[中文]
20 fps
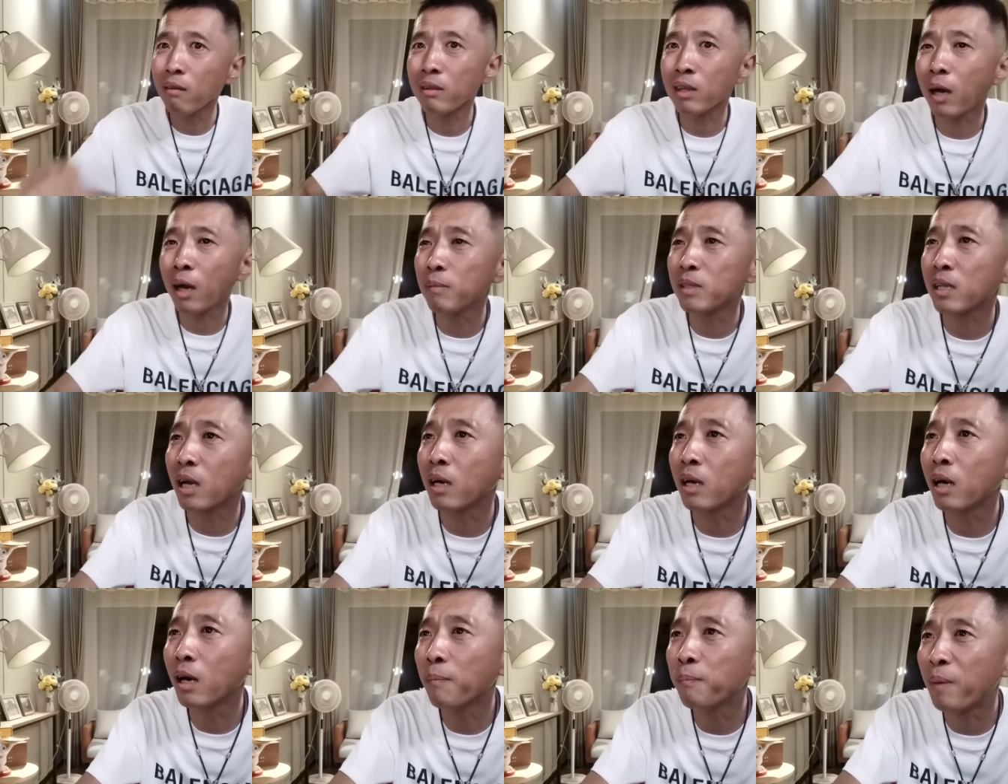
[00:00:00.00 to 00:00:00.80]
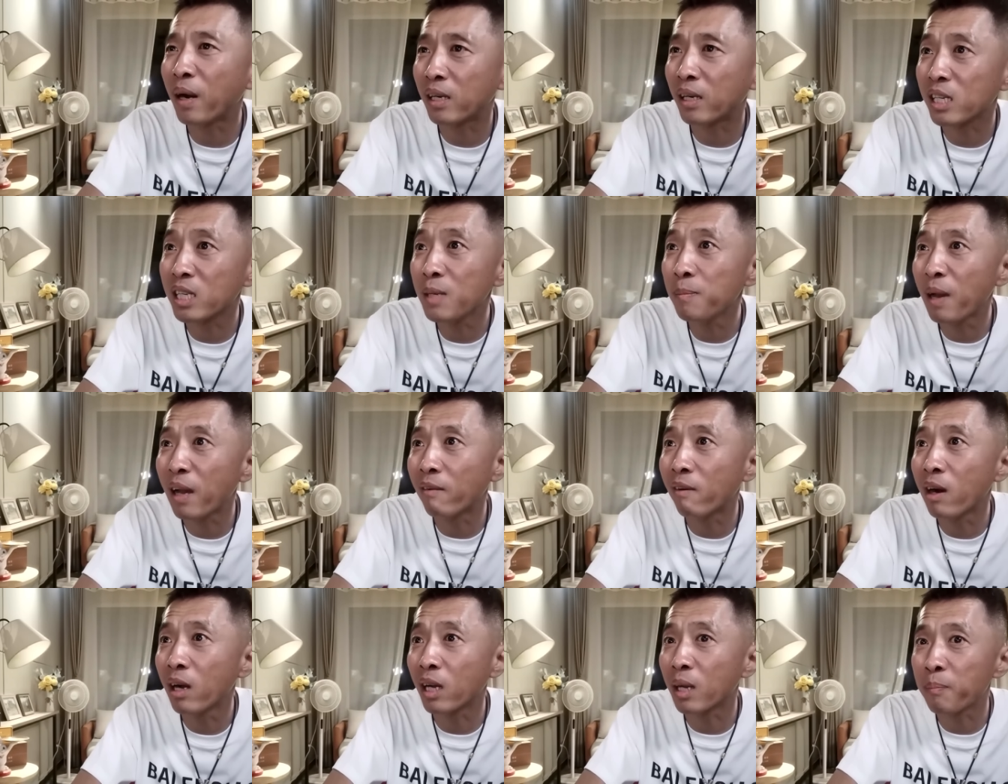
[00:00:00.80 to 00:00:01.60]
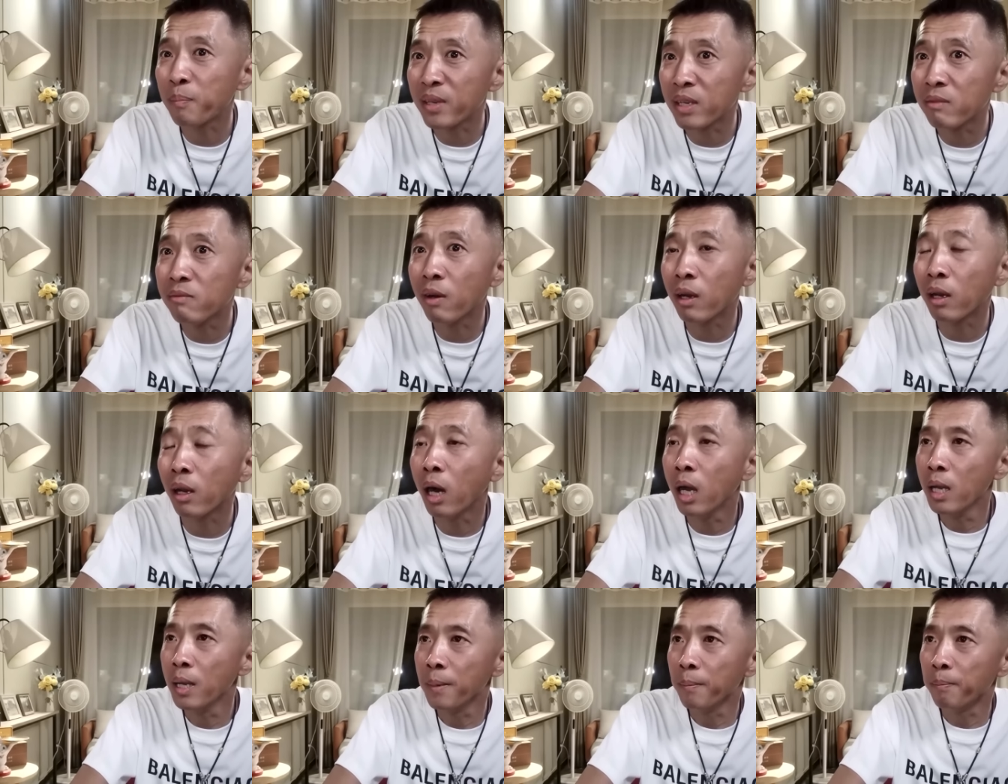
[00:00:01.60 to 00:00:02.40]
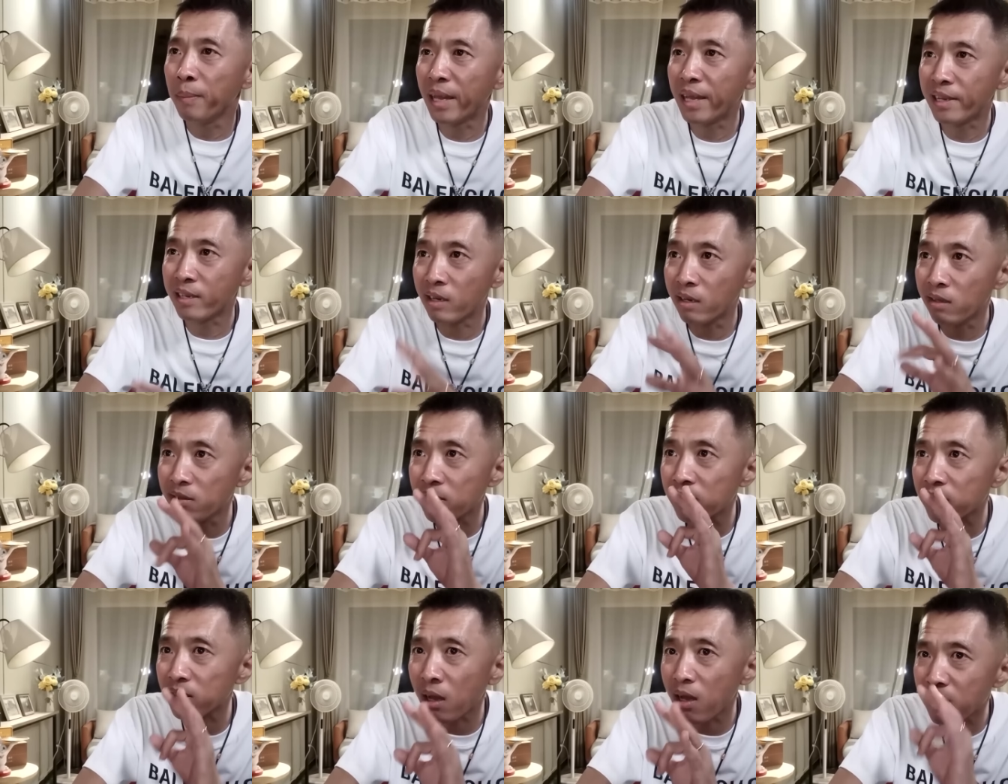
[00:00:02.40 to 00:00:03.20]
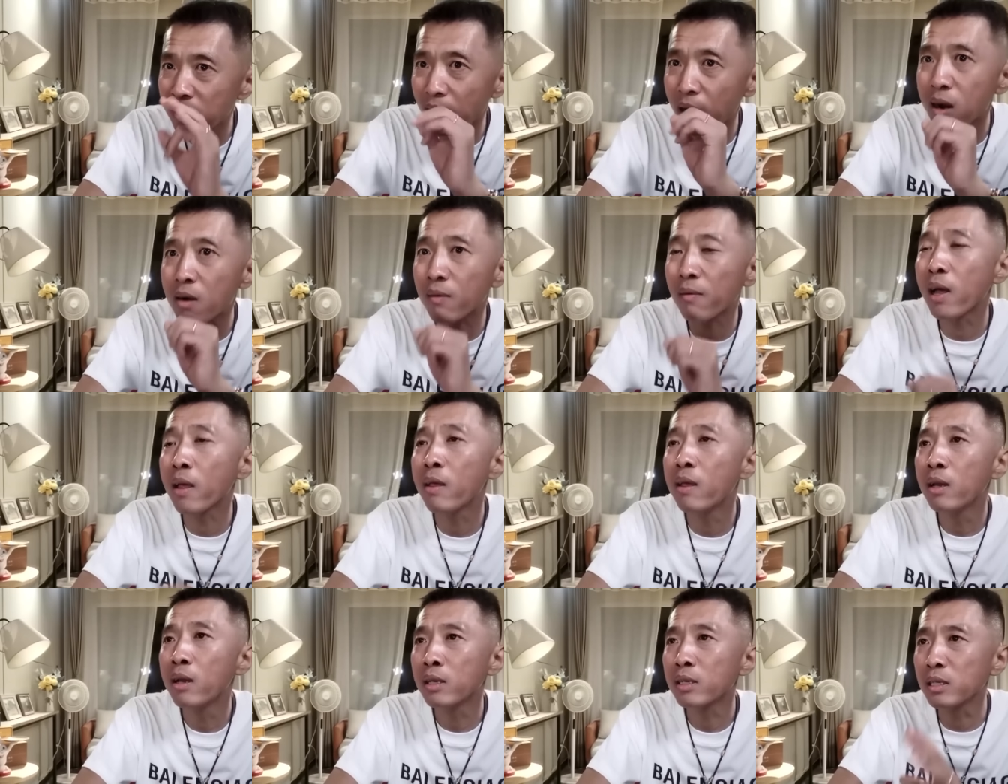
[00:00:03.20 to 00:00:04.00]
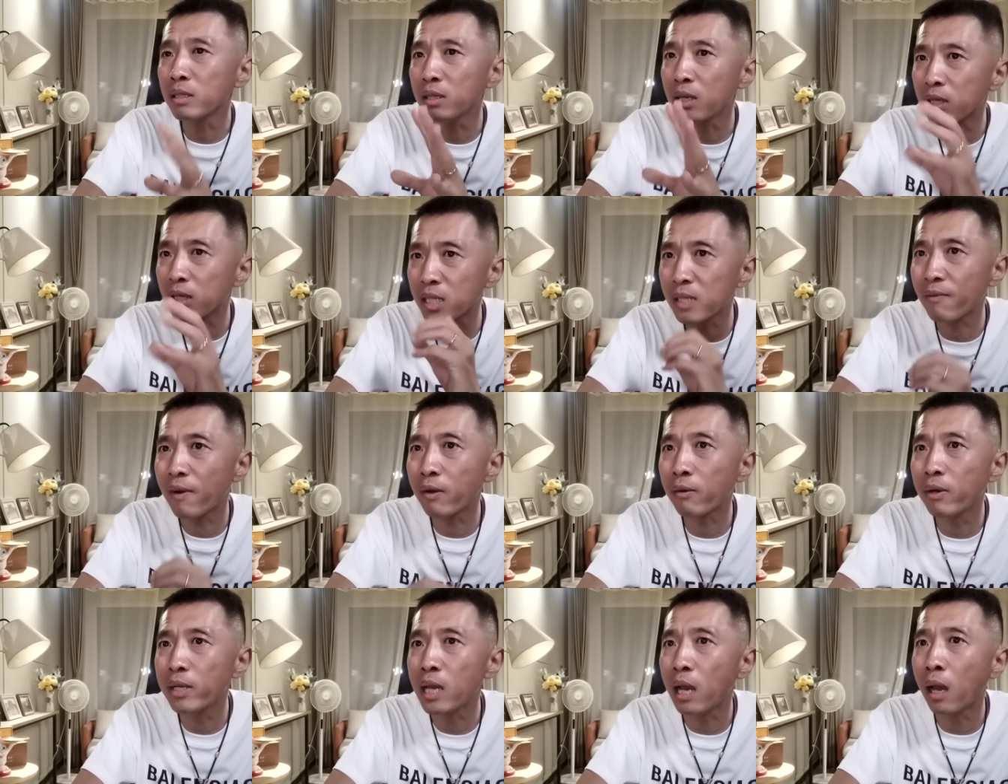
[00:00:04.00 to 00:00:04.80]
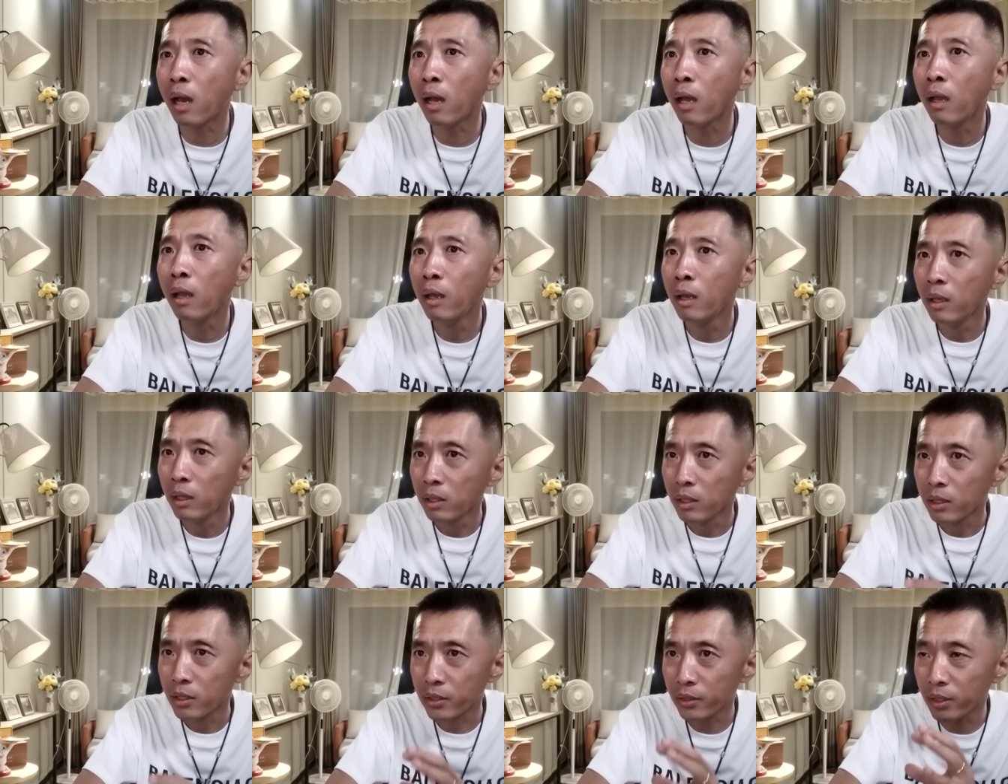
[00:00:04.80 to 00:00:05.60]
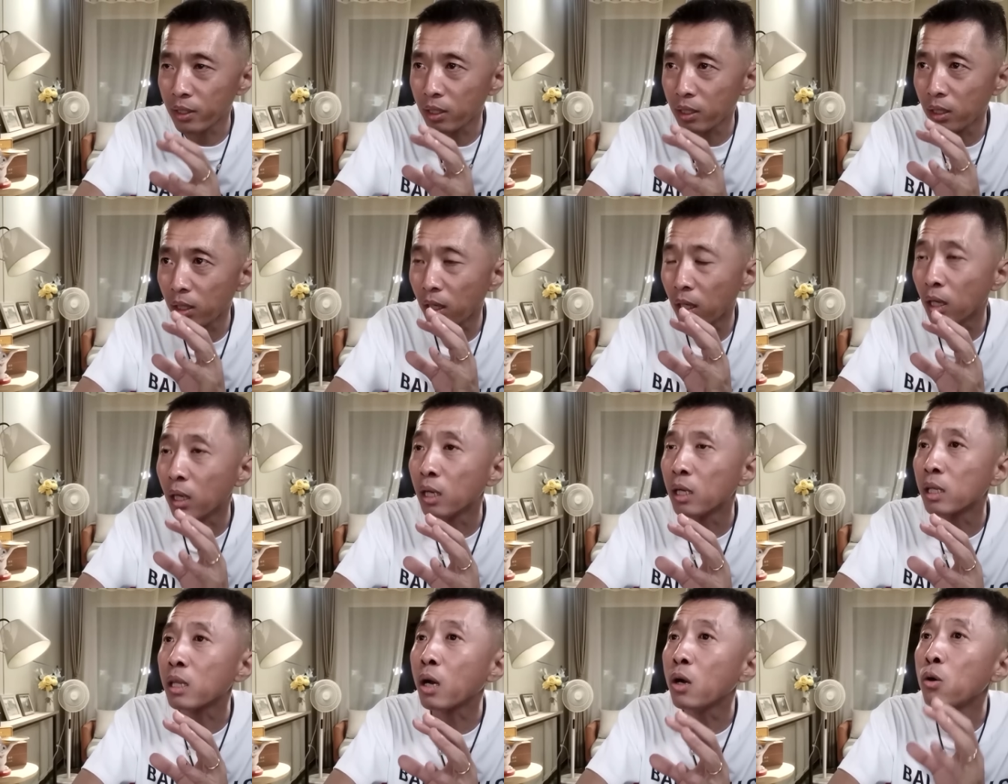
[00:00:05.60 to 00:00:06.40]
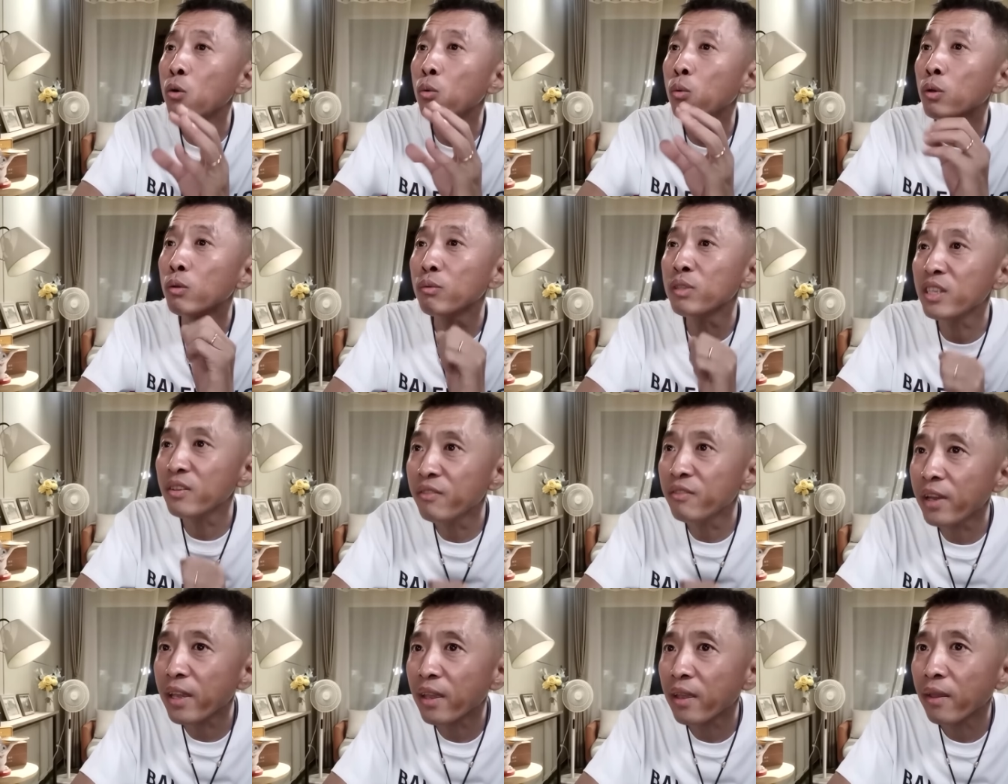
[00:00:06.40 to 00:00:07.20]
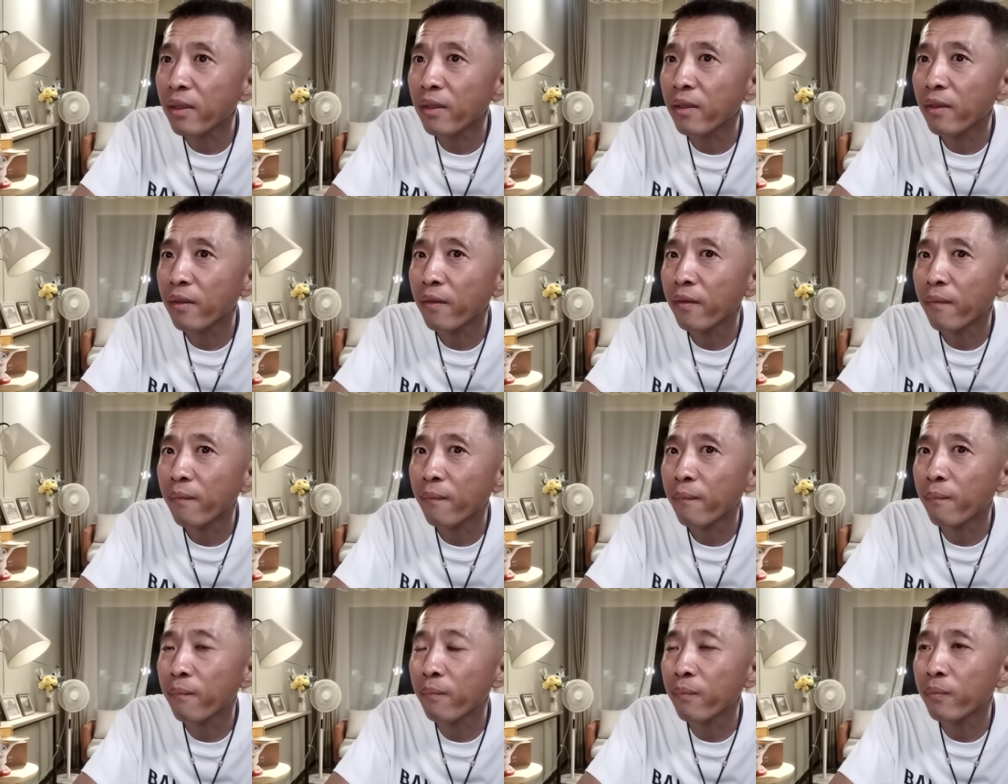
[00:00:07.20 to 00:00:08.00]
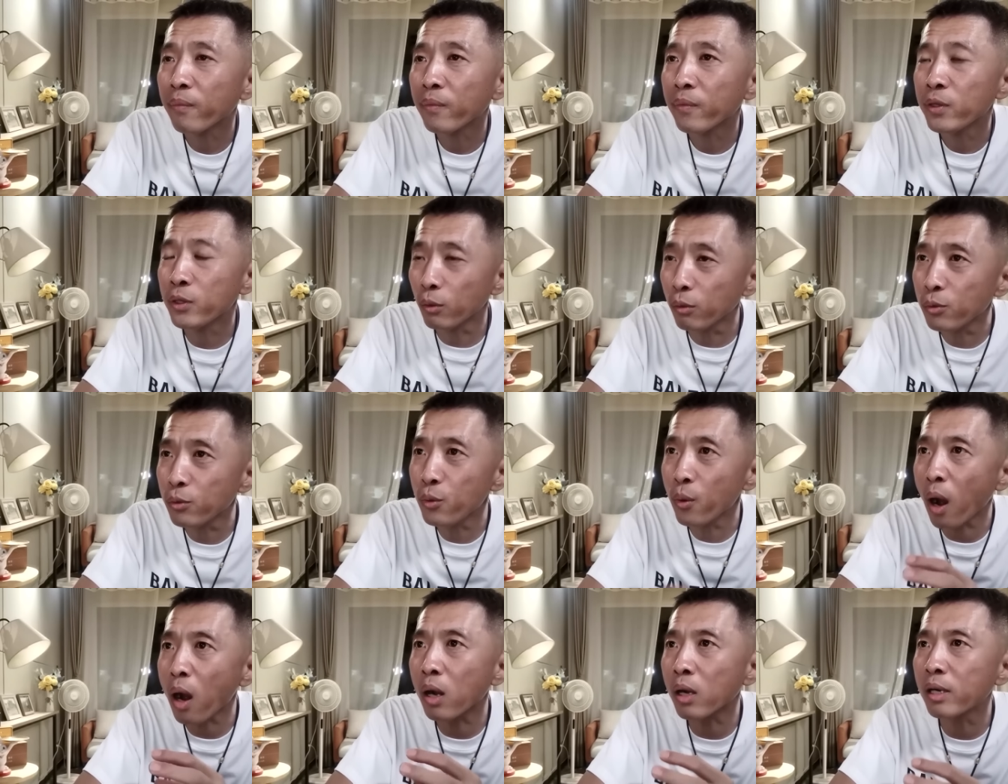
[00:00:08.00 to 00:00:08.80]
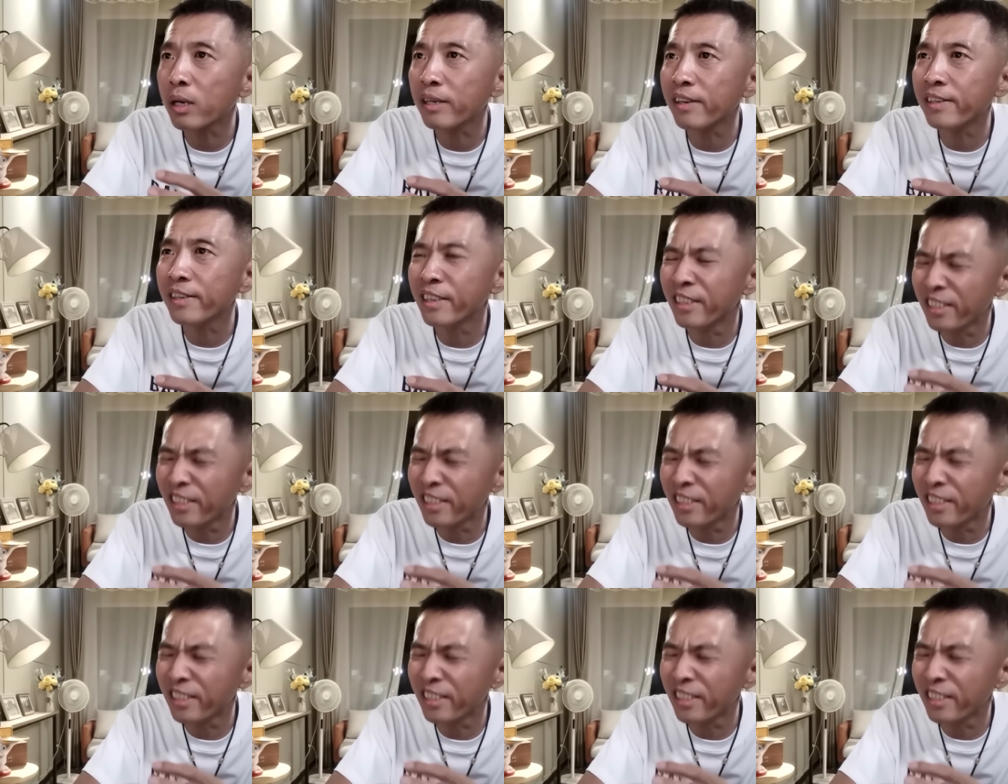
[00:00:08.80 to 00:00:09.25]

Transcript: 他们三个把这一百万给平分了，每人三十二万，剩下四万块钱是那个当活动经费。嗯，由于二哥人